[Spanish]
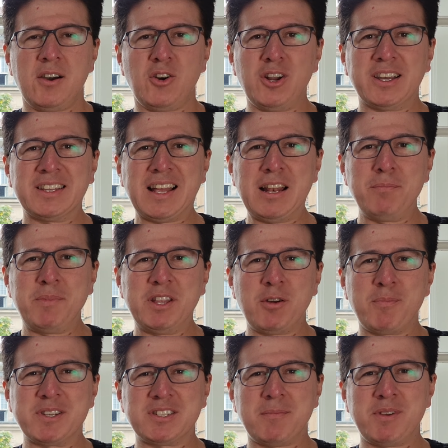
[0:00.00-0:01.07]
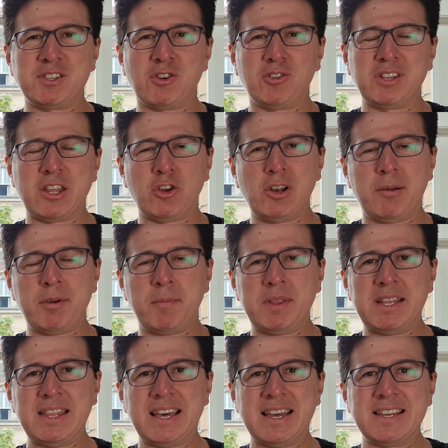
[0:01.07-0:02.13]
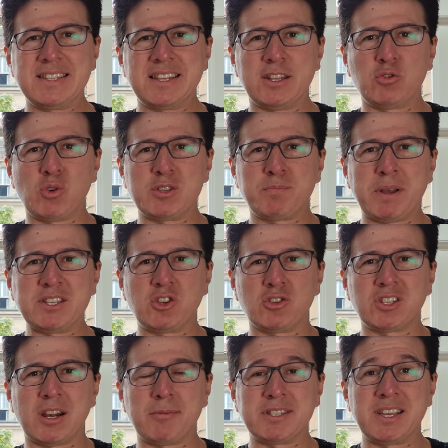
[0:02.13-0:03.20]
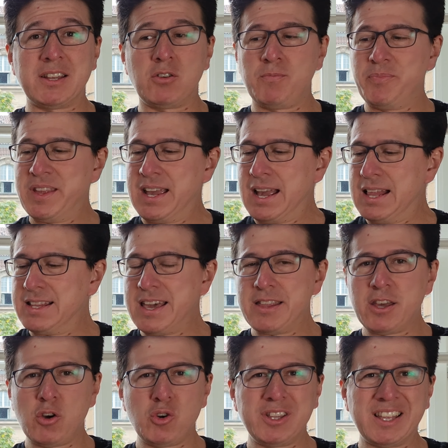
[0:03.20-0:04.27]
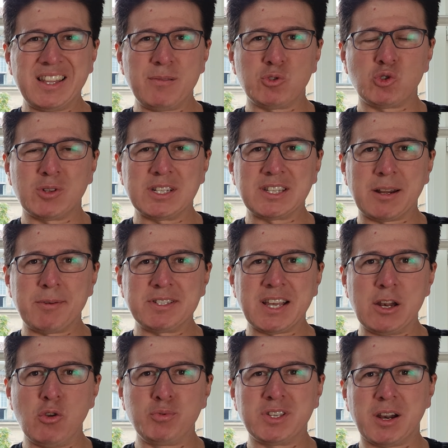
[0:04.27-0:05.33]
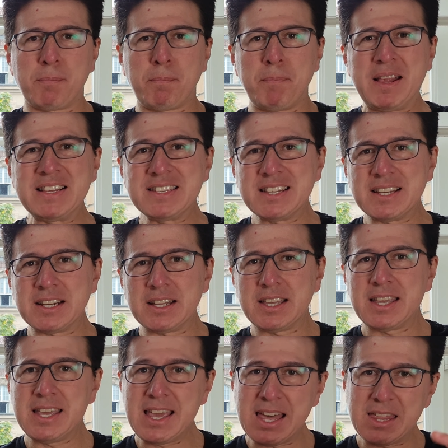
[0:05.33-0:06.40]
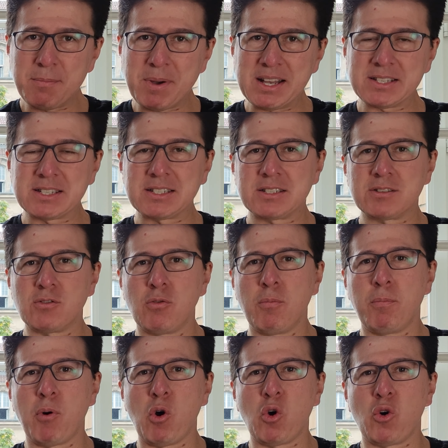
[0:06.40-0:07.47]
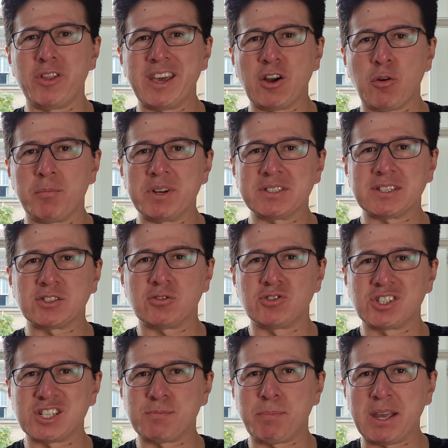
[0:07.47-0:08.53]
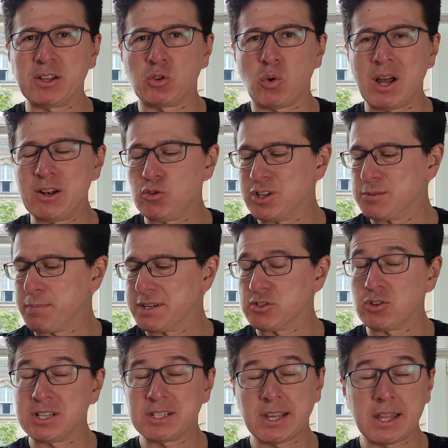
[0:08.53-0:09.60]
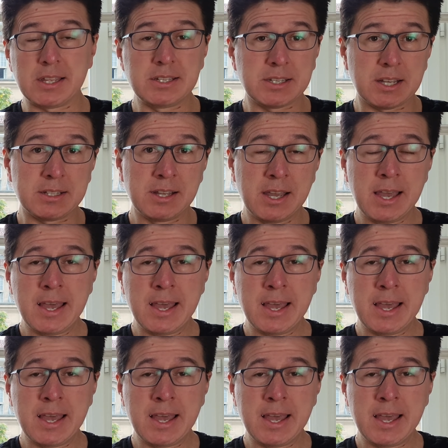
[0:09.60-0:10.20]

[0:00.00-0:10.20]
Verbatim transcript: Hola, ¿qué tal? Mi nombre es Emerson, te doy la bienvenida a este tu espacio cervecero. El día de hoy tenemos una cerveza Lupser Pilsner y además un poco de conversación respecto a algunas personas que dicen